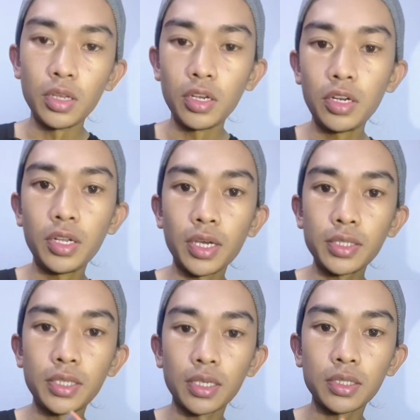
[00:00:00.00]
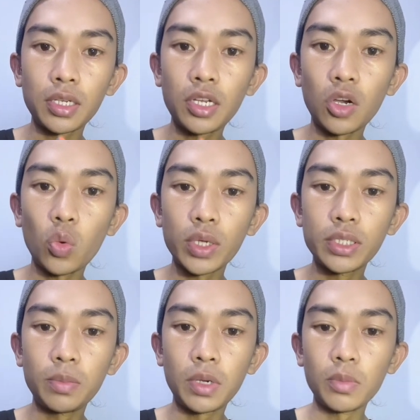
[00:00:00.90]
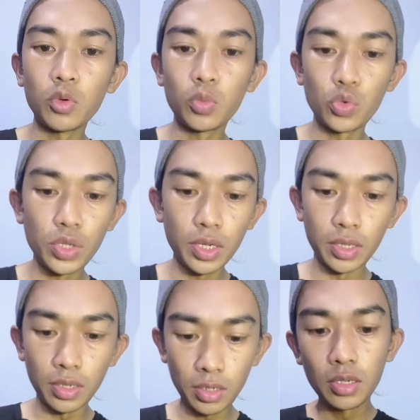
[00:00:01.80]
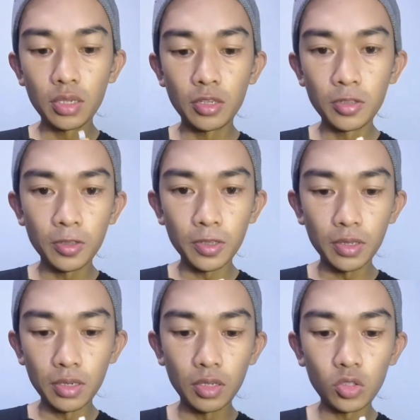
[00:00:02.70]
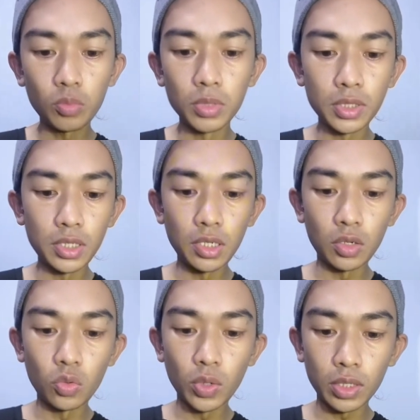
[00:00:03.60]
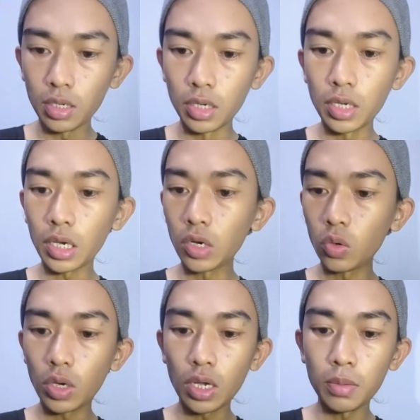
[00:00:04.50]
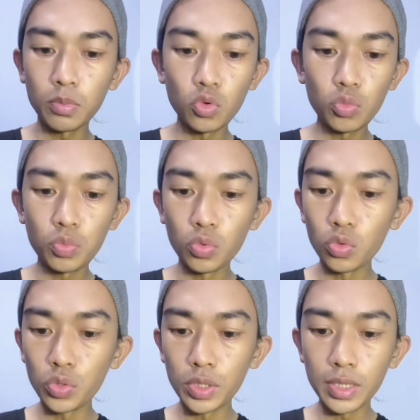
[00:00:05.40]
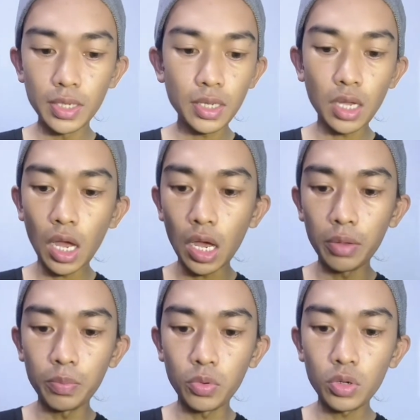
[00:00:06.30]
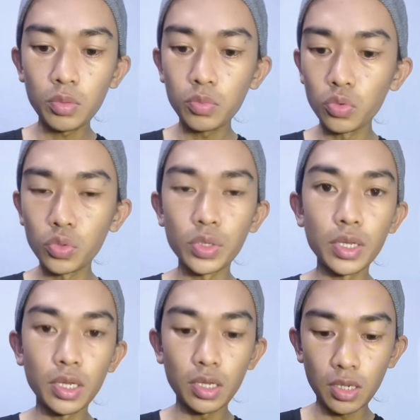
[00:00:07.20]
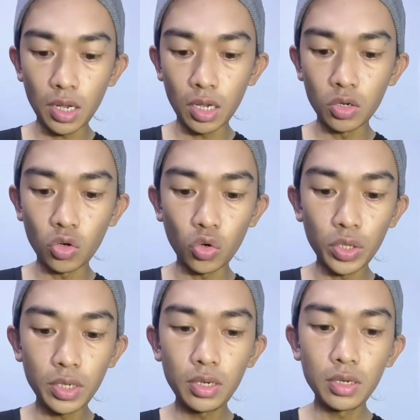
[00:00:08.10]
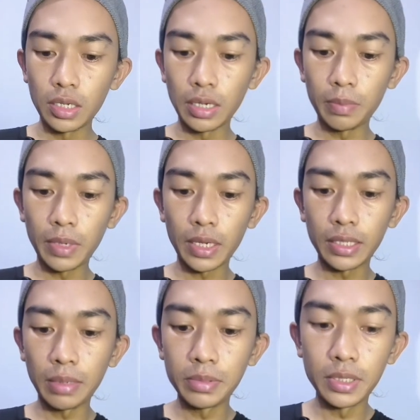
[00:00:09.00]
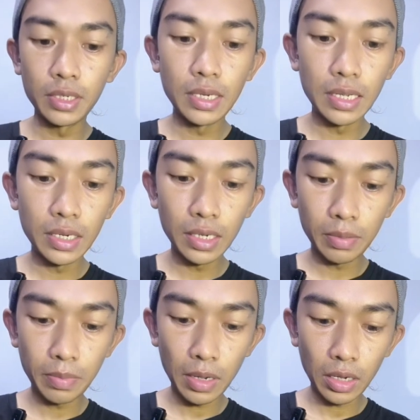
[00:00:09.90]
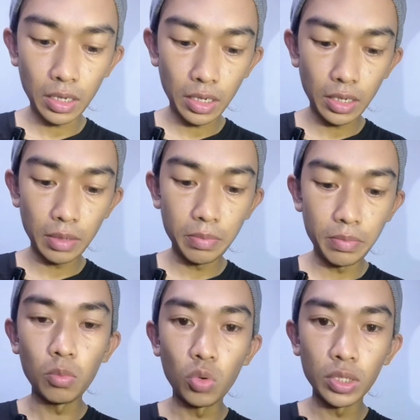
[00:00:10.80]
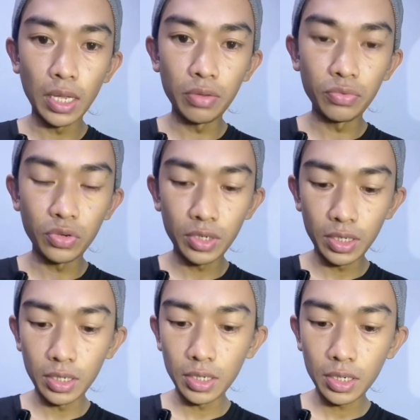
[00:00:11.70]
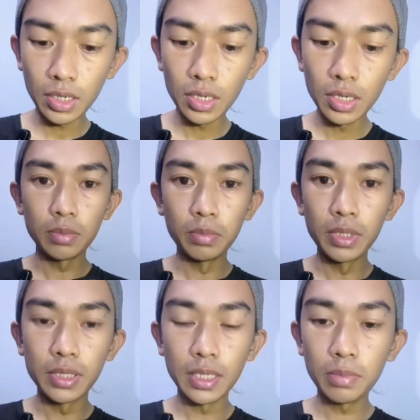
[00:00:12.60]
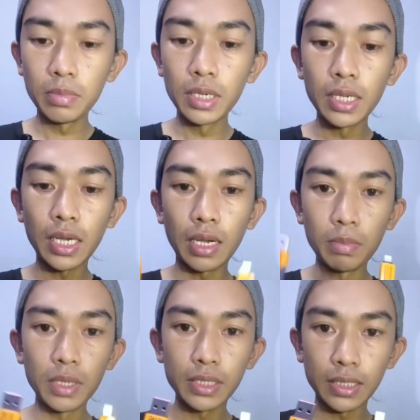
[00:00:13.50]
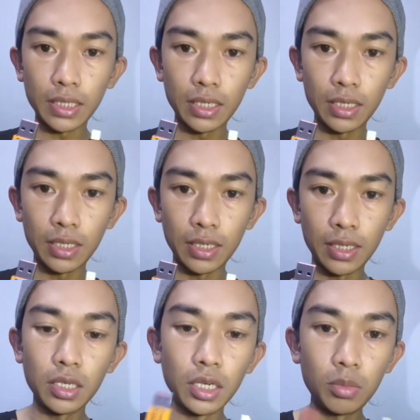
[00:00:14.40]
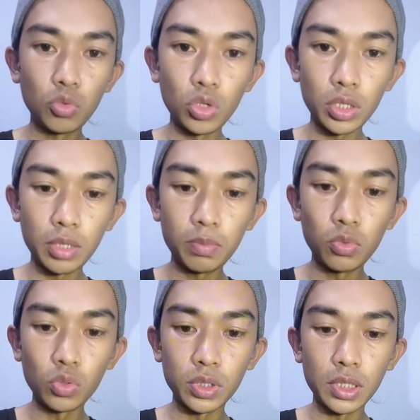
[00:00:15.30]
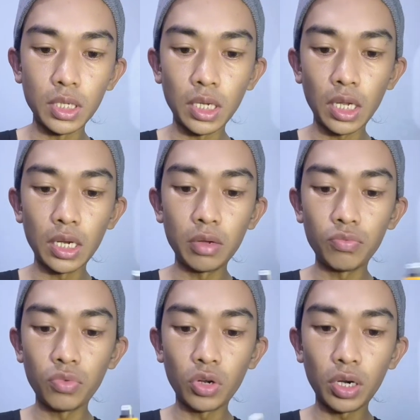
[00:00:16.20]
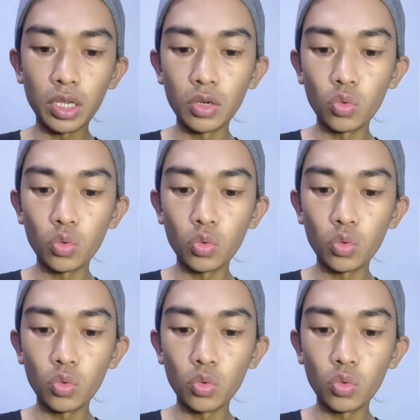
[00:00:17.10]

ini dia casan yang wajib kamu punya ya ini tuh besi kuat ini kalau kamu punya iPhone punya Android yang pakai Type C dan yang pakai buat iPhone ini ya bisa beli kabel casan ini ini multifungsi ya ada 4 in